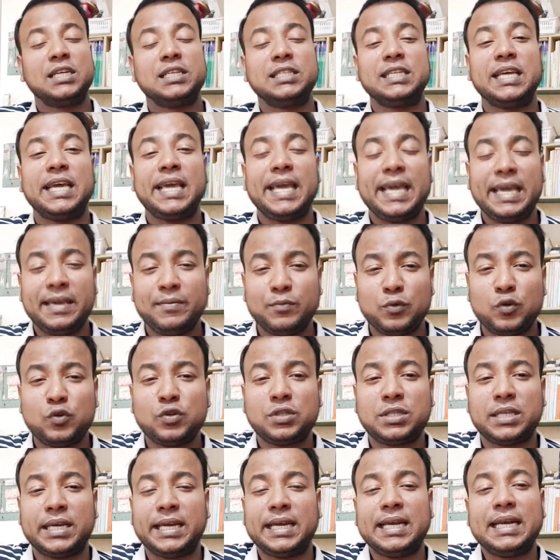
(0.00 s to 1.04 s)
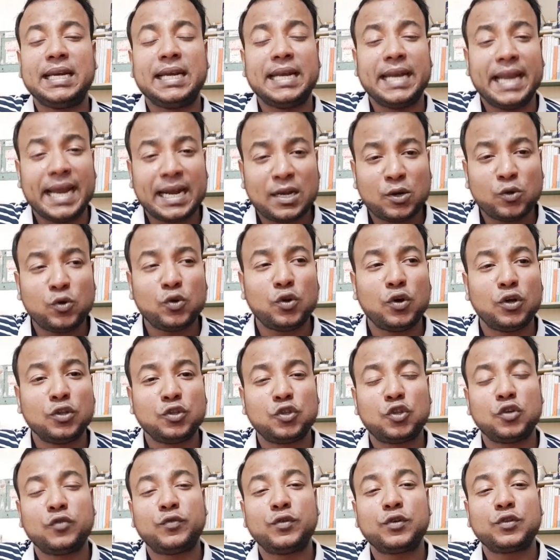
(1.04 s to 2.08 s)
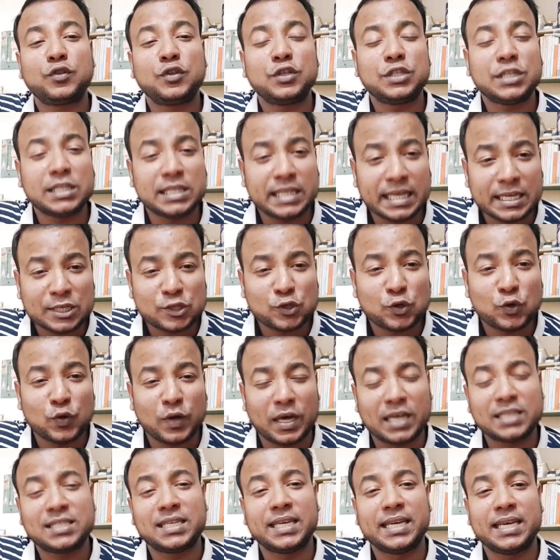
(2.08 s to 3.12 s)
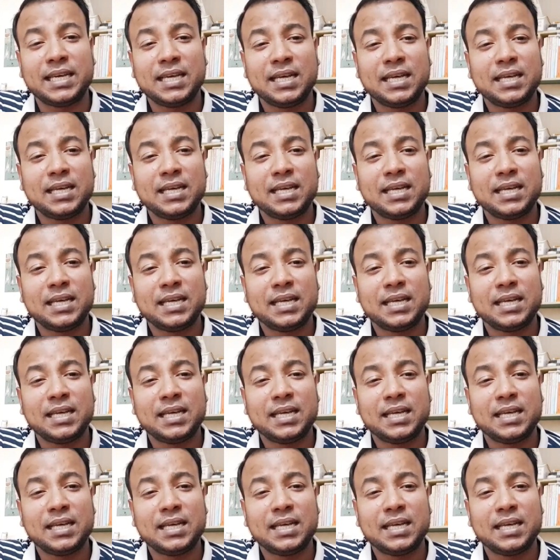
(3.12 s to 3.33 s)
যে এই মুহূর্তে ন্যাটোর অন্তর্ভুক্ত যে দেশগুলো আছে